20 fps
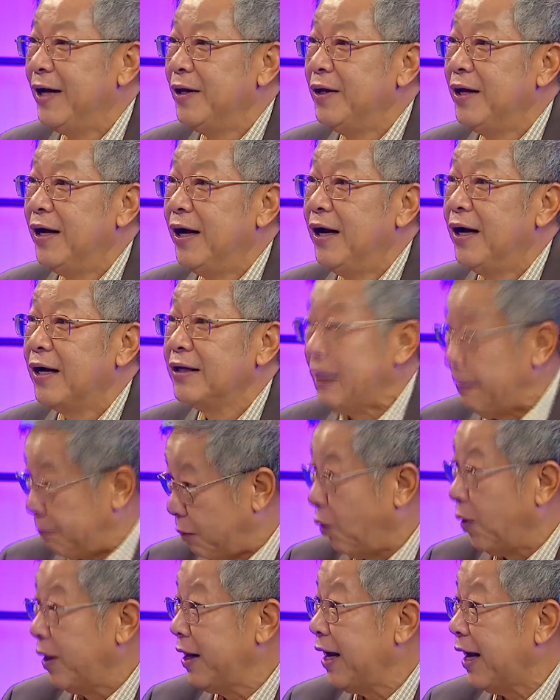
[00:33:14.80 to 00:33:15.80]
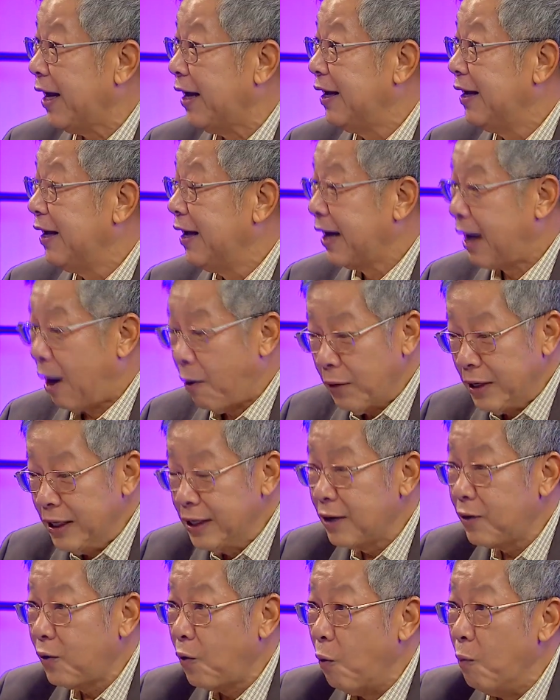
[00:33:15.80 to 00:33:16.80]
ใช่10 คนเนี่ยเขา
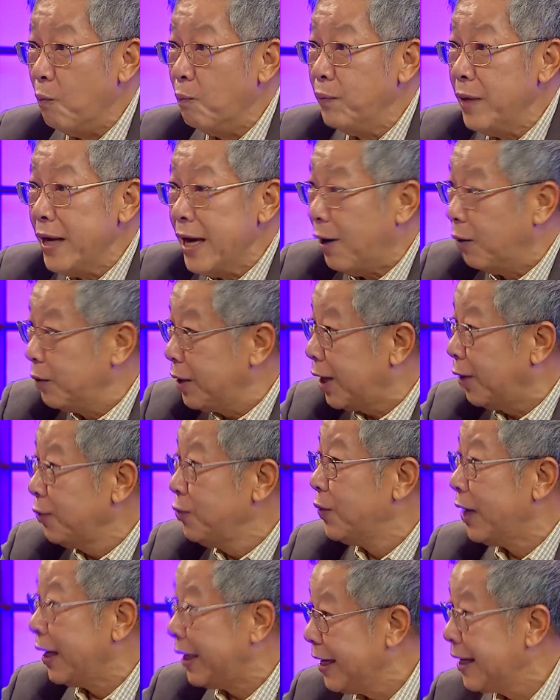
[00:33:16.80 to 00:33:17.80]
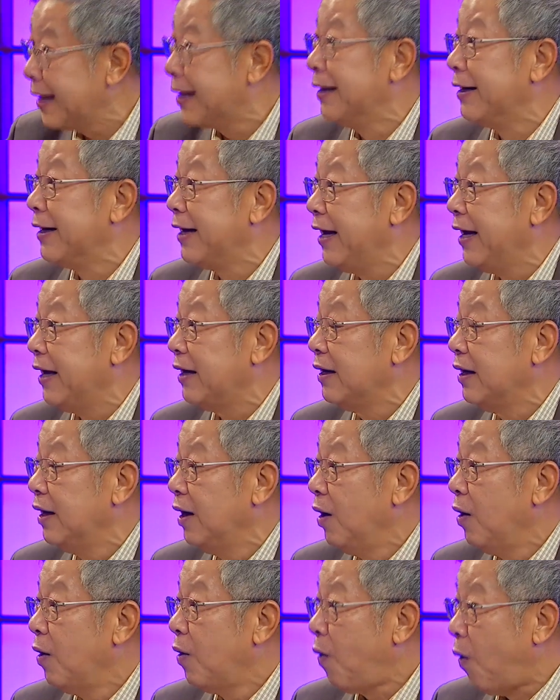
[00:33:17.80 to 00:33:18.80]
คือกลุ่มเดียวที่เขาอยู่ในที่เกิดเหตุ
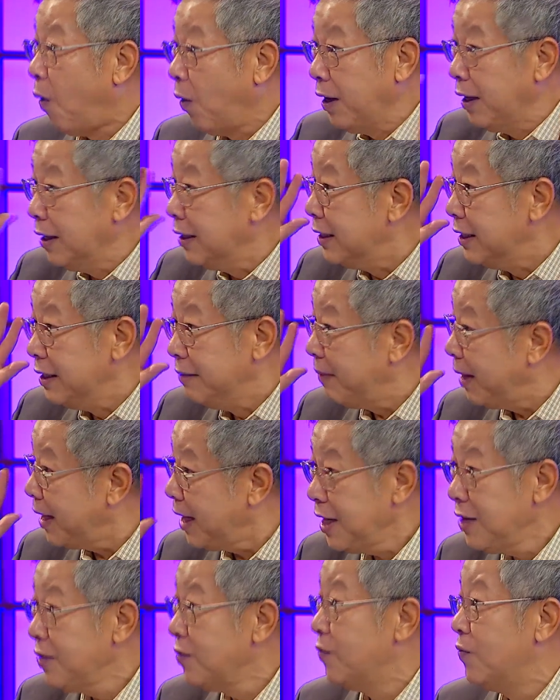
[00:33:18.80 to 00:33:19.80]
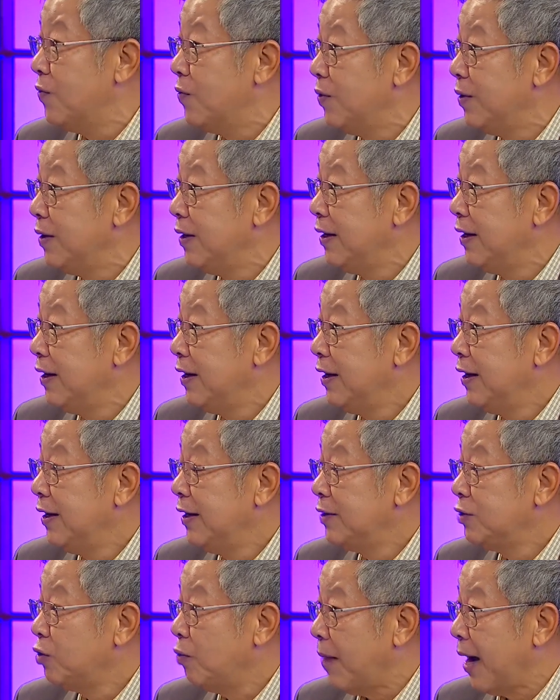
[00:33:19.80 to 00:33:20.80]
คนอื่นไม่ได้อยู่
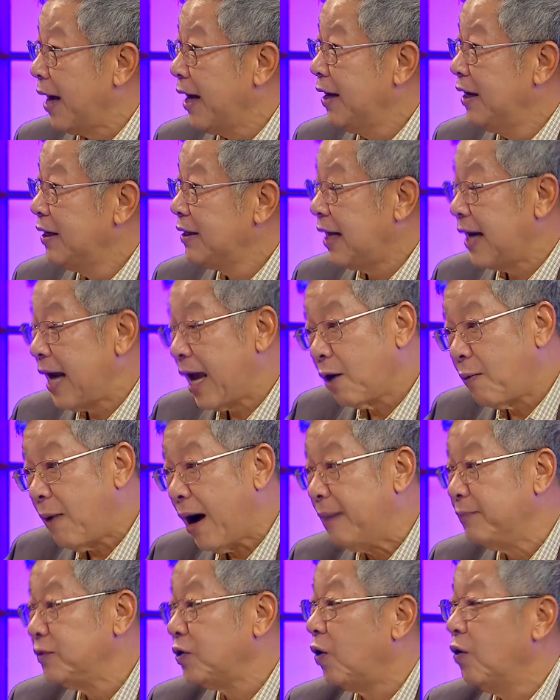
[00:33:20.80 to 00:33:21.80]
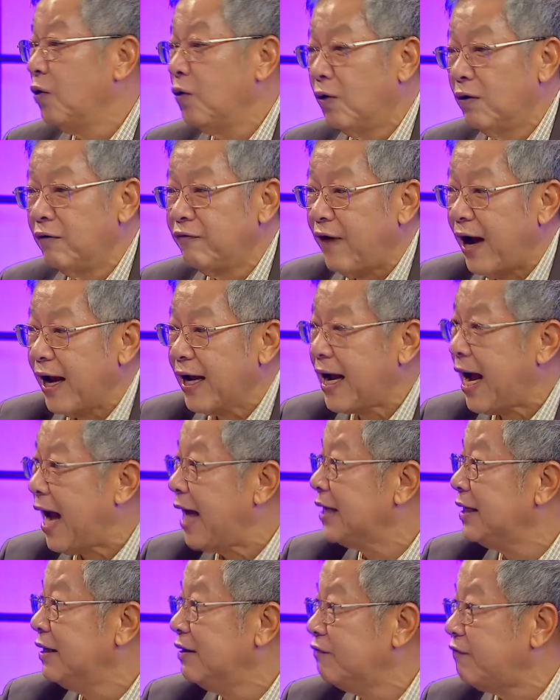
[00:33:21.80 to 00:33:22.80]
ถูกไหมทนายความ2 คนฝ่าย
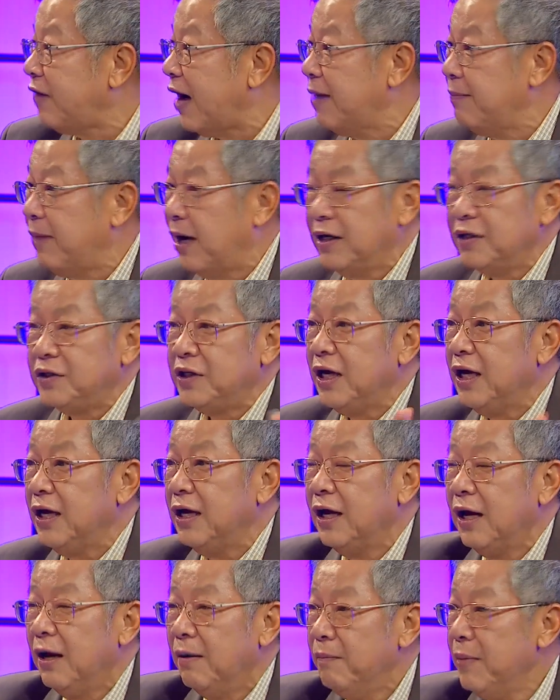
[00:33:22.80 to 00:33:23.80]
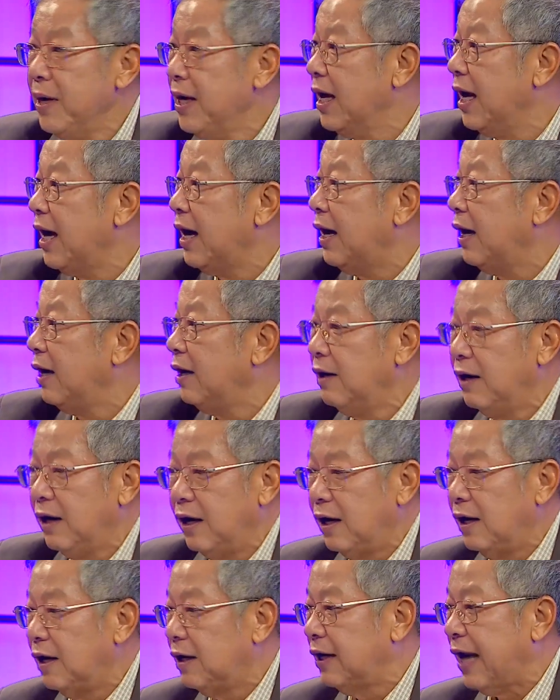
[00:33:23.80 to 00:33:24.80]
การเงินฝ่ายบัญชีเมีย
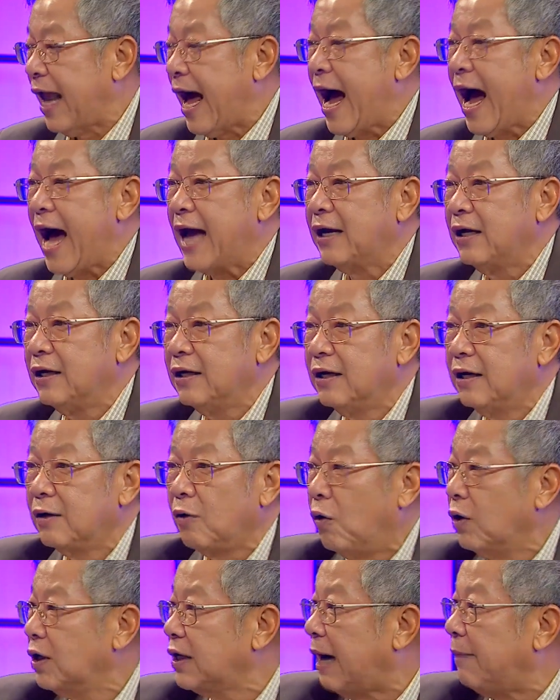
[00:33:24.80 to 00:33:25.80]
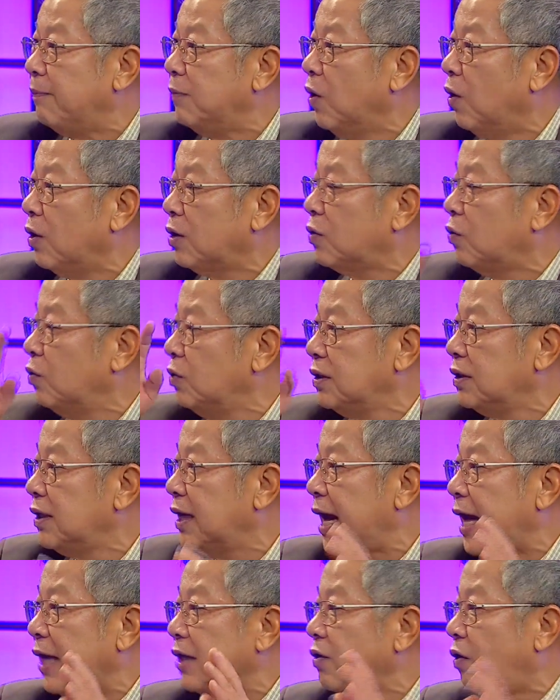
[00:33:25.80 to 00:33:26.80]
หลานคนขับรถคุณธ
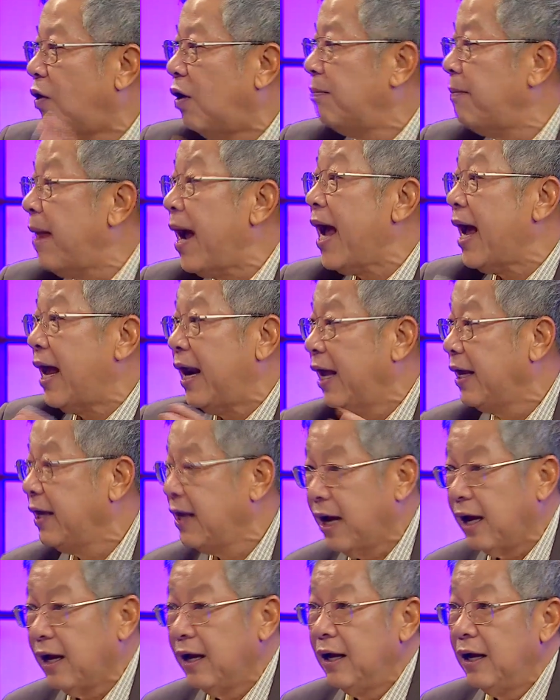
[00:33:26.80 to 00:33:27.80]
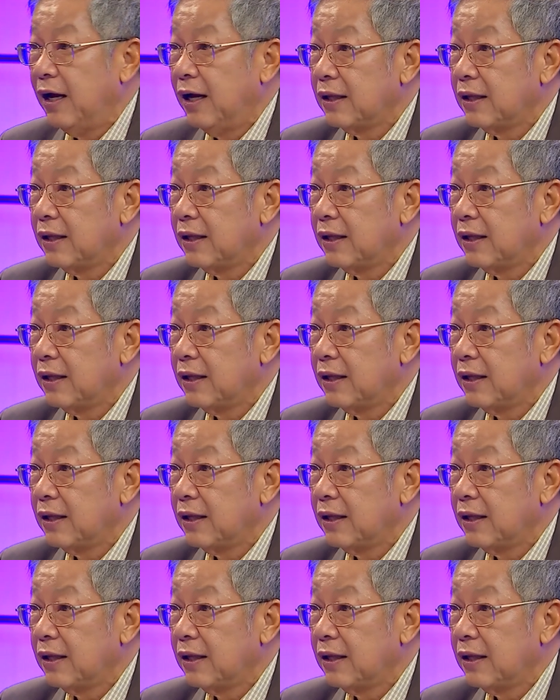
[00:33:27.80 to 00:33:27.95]
นาธรแม่อะไรเงี้ย